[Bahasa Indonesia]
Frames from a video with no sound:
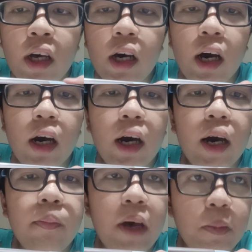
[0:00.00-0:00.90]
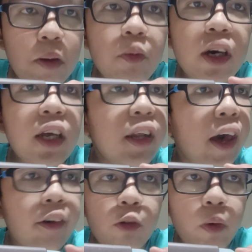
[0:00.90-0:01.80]
uh, maybe mungkin
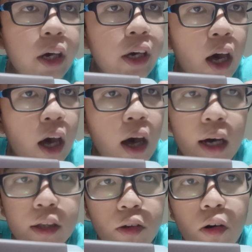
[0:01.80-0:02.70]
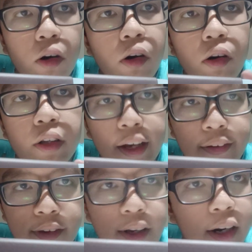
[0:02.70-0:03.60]
next week ya atau
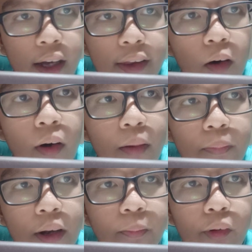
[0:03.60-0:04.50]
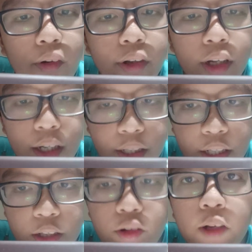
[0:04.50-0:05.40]
next year nggak tahu kapan pokoknya
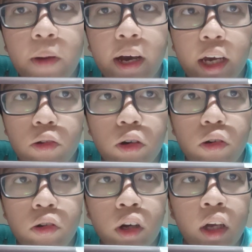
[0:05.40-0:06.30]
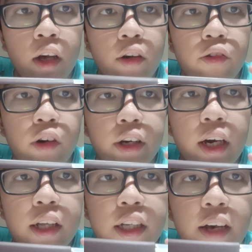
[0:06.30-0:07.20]
ini itu dipakai dulu.
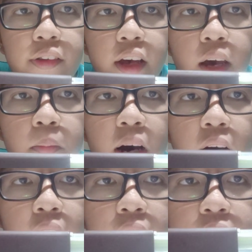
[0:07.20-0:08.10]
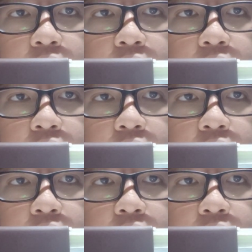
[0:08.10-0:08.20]
Soalnya ketika saya makan